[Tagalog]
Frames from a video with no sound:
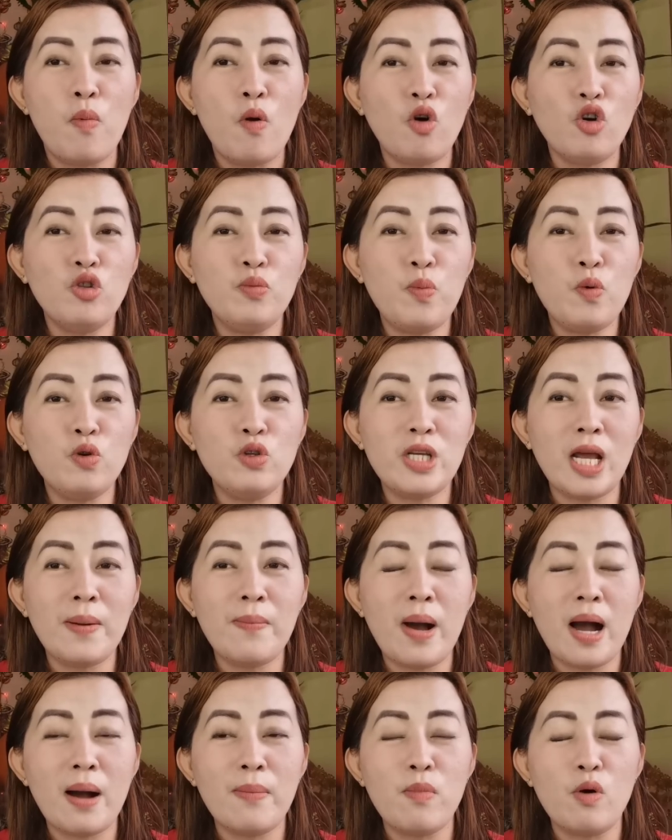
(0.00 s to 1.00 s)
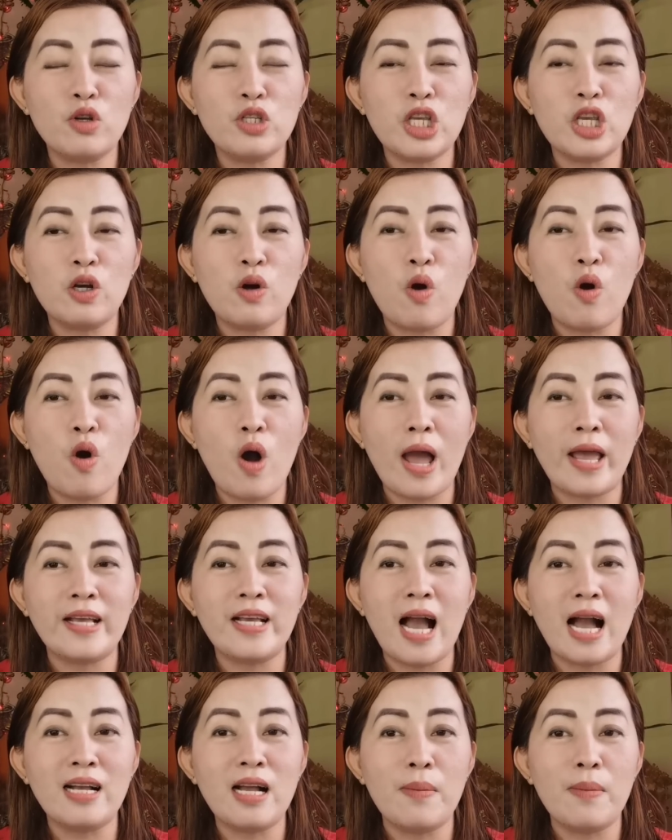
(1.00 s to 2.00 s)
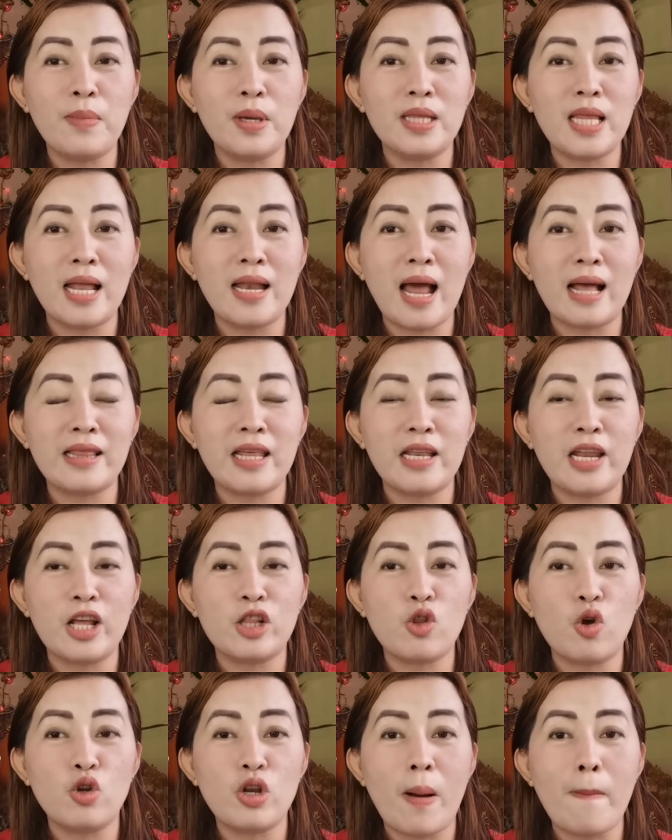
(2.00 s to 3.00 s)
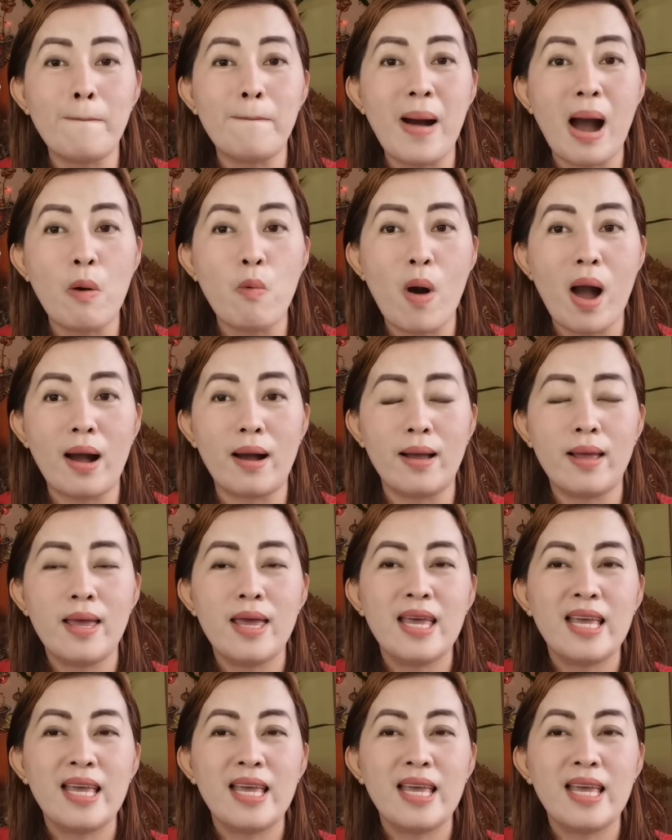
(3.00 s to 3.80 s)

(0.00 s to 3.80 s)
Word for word: Bukod po dyan mga bossing ko ay gagamitan natin ito ng bawang.